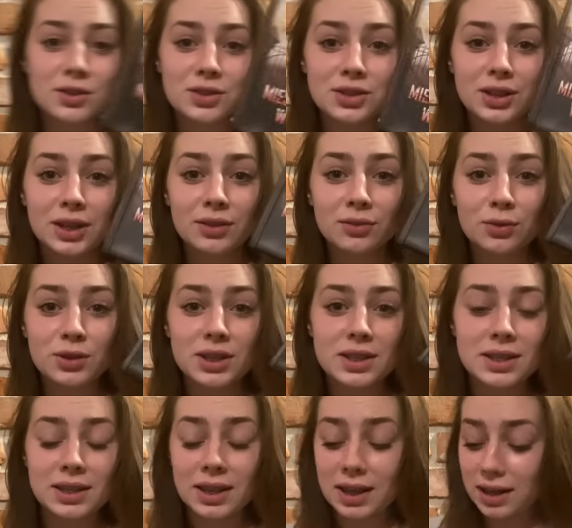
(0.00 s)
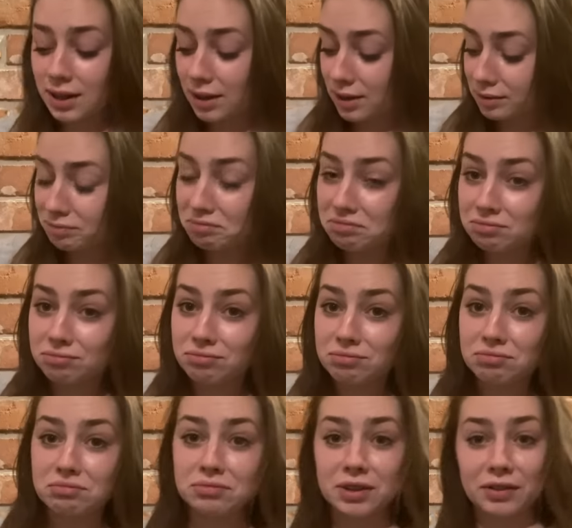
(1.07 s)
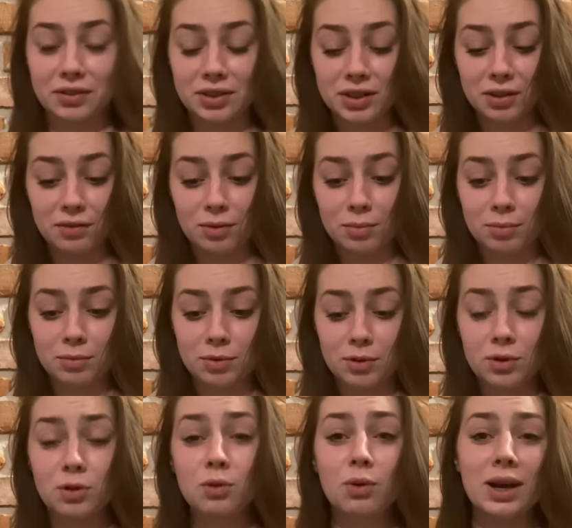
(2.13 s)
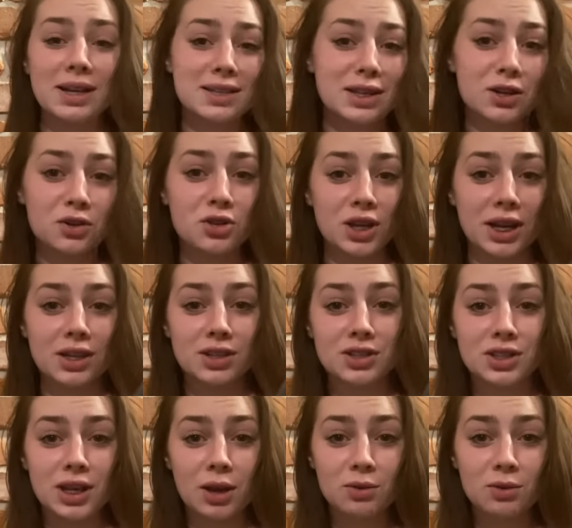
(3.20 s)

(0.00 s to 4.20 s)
godzina 20 nawet nie wiem, druga 06.